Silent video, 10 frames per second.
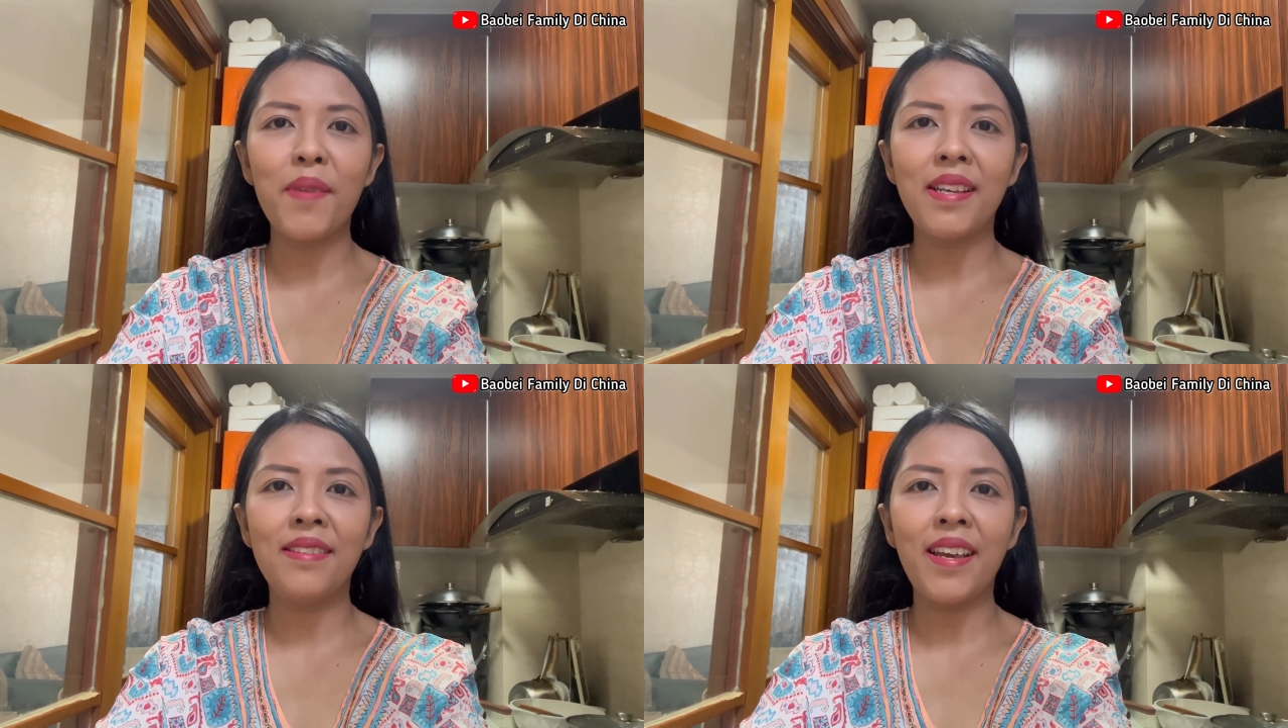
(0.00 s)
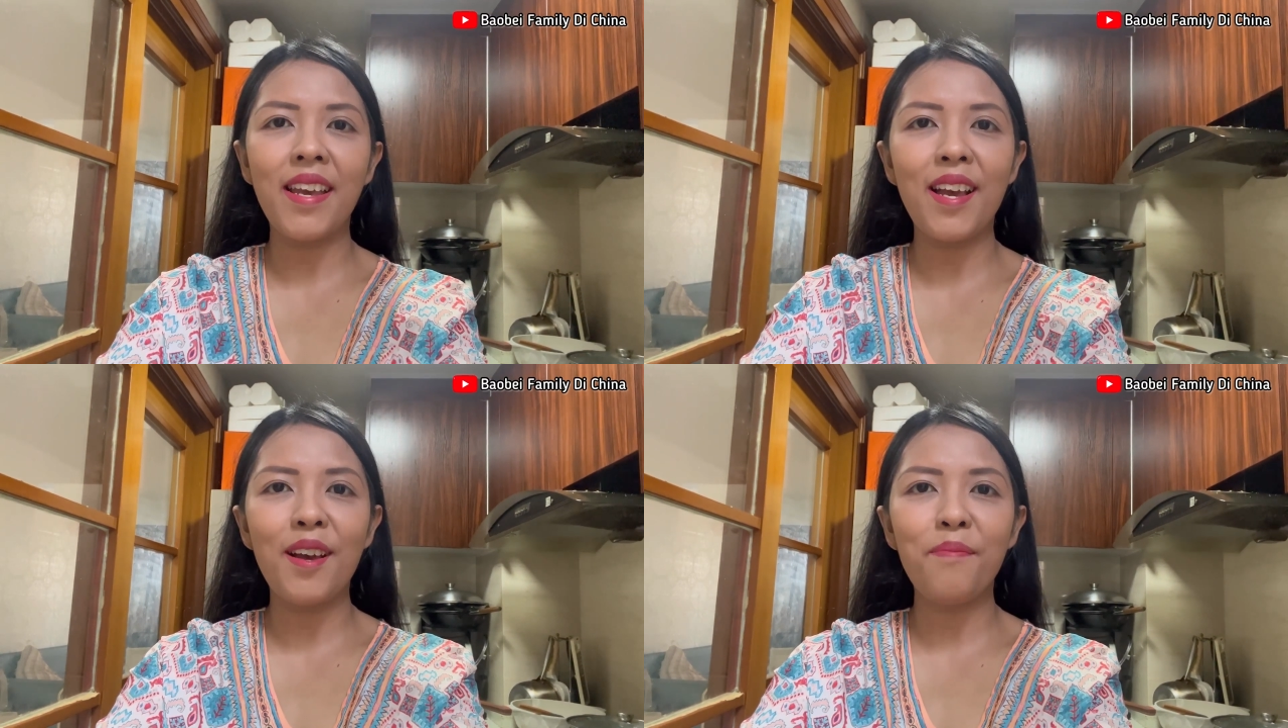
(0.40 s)
temani
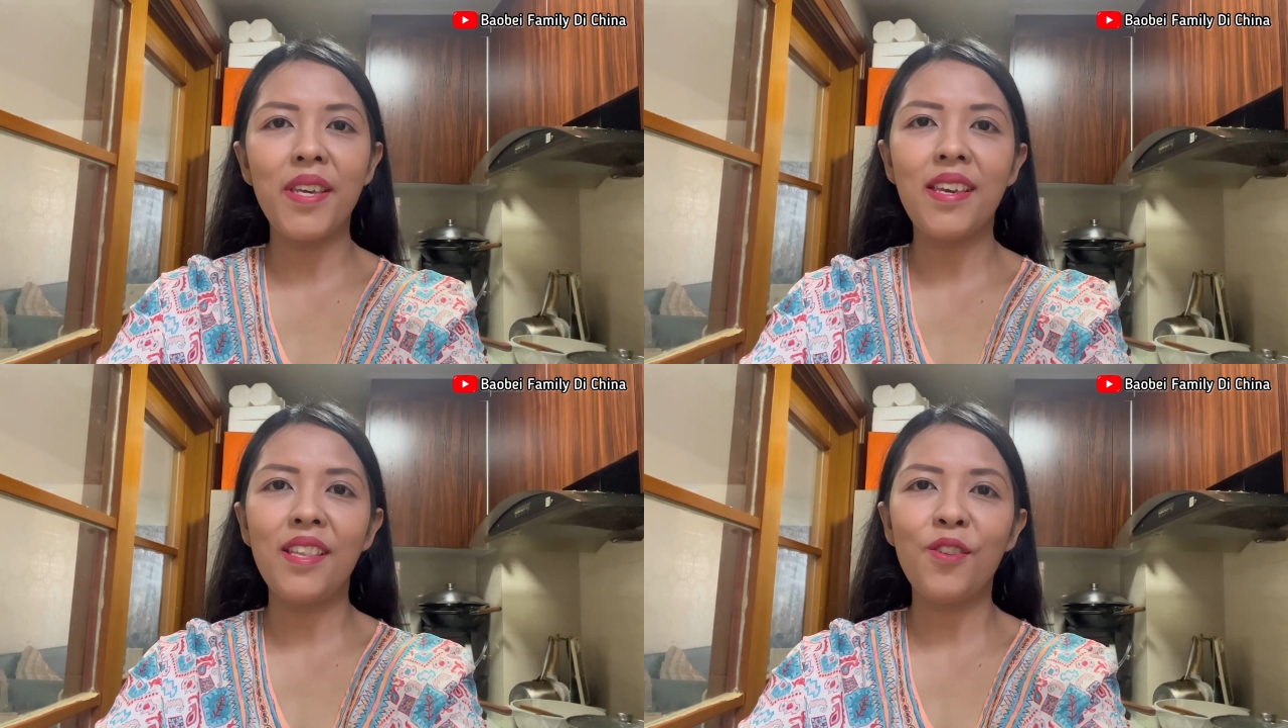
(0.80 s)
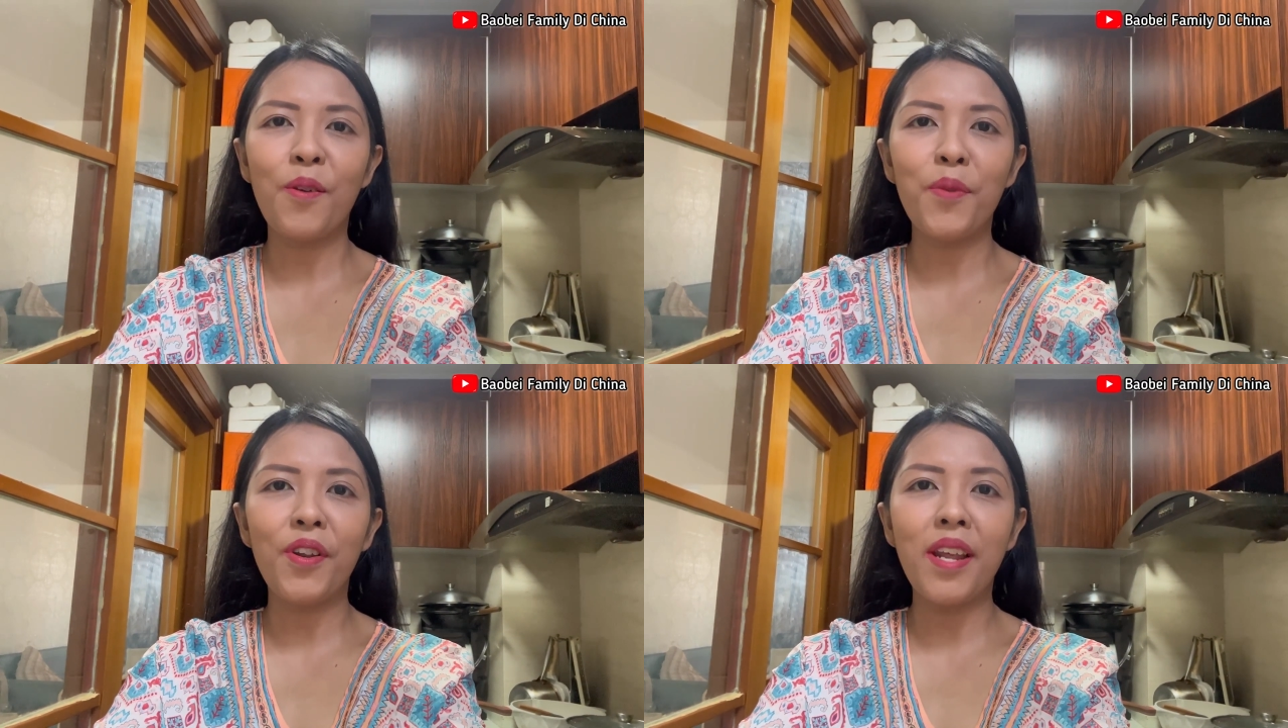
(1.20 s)
saya bikin
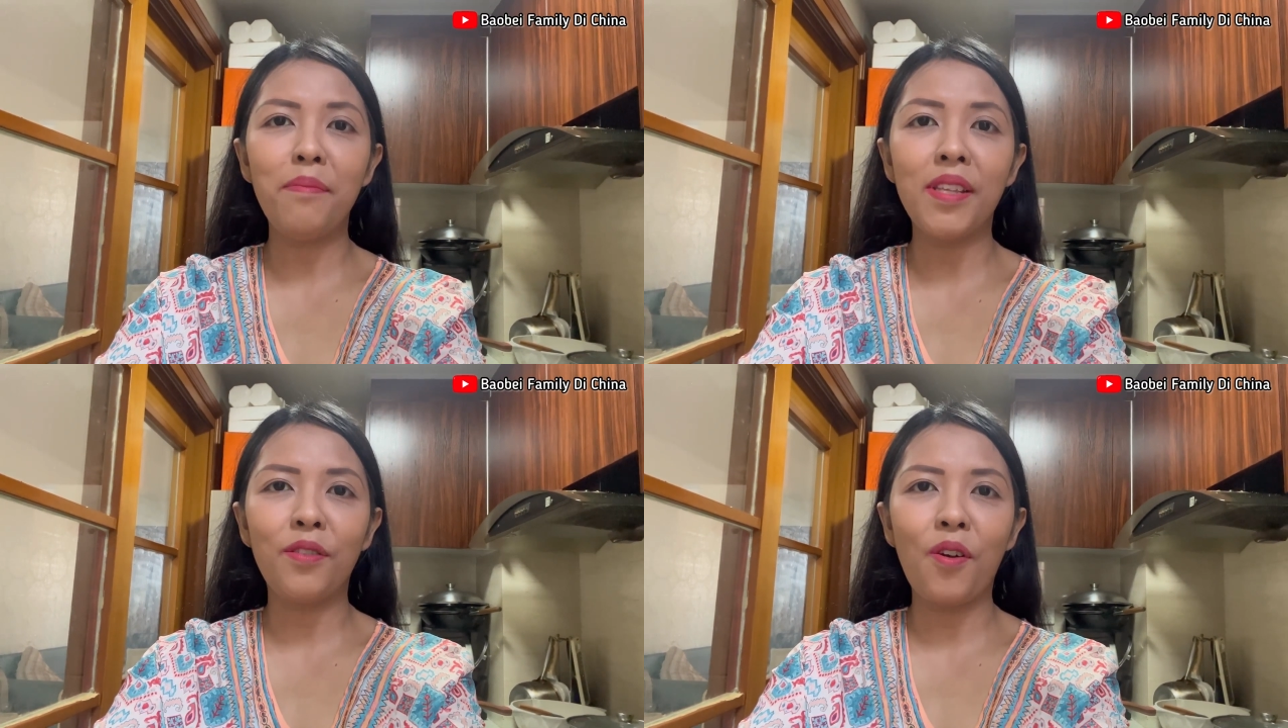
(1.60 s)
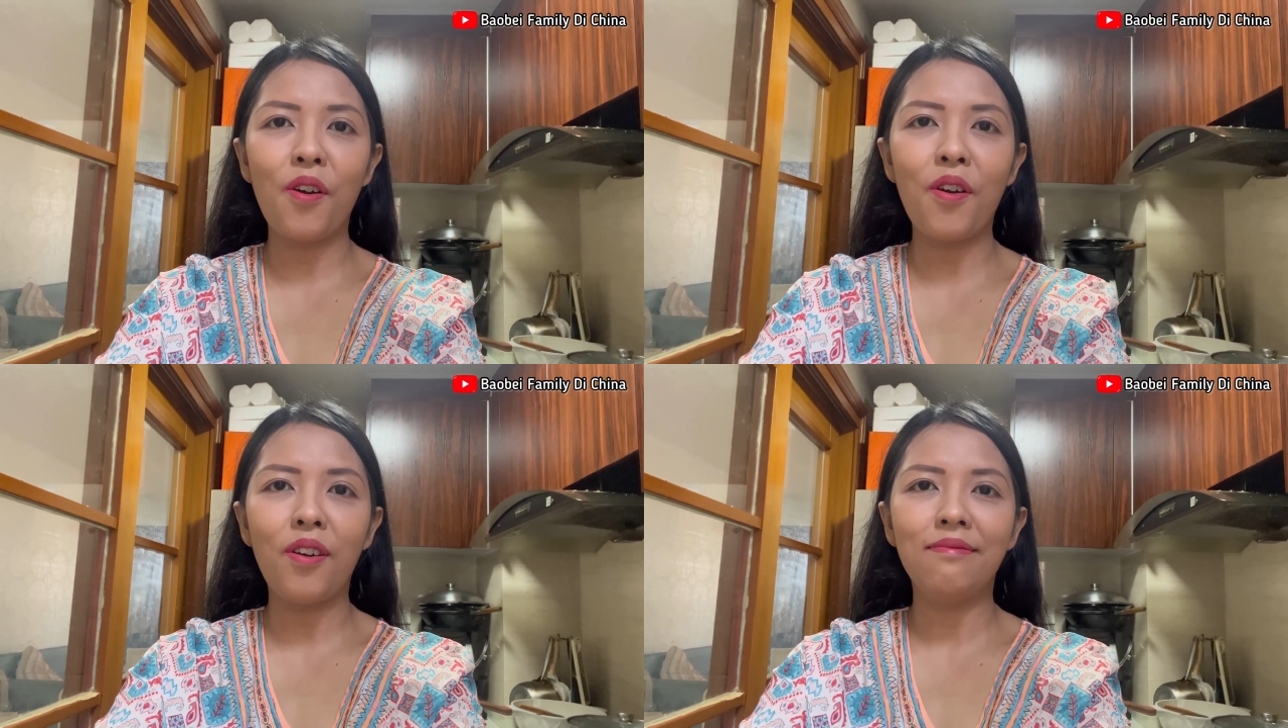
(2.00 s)
combro dan
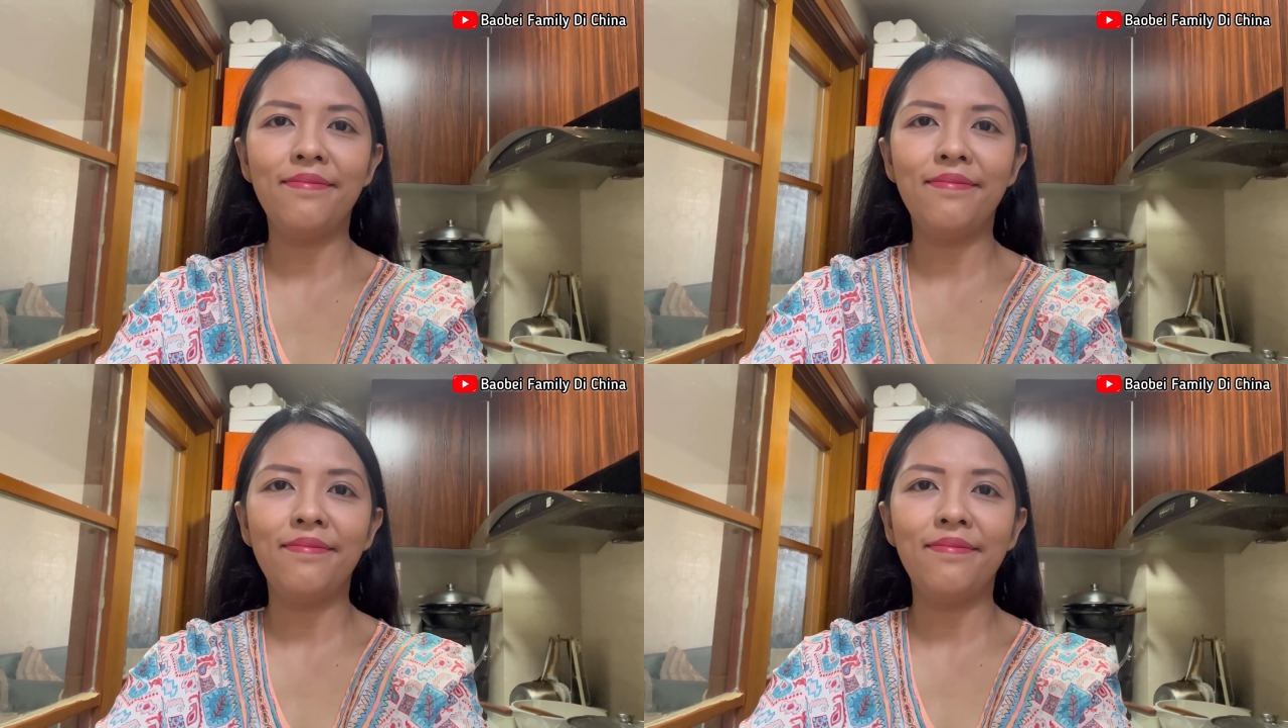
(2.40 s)
misro.